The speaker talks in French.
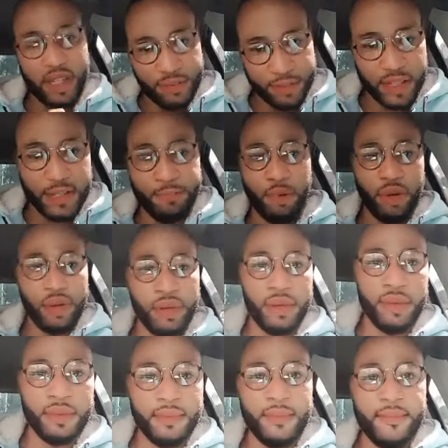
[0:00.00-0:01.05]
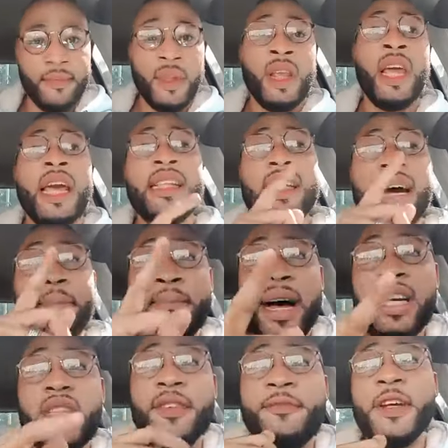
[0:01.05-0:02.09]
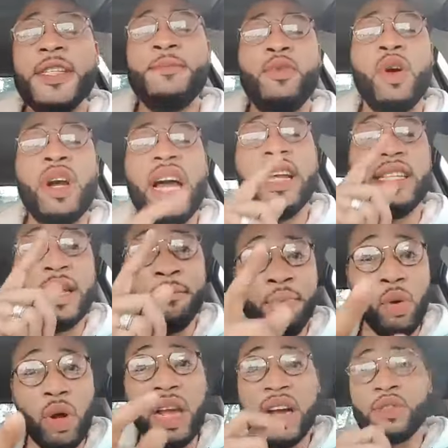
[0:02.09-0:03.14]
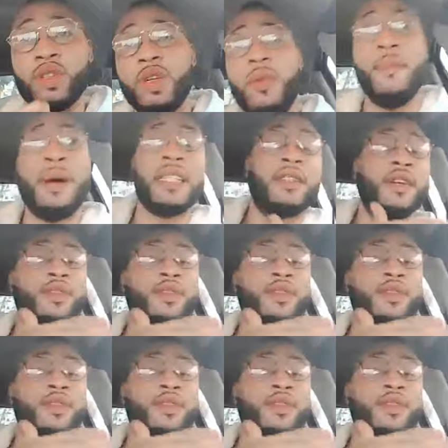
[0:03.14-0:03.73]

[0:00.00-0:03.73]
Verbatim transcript: Facebook. Et ta page Facebook a été bloquée actuellement parce que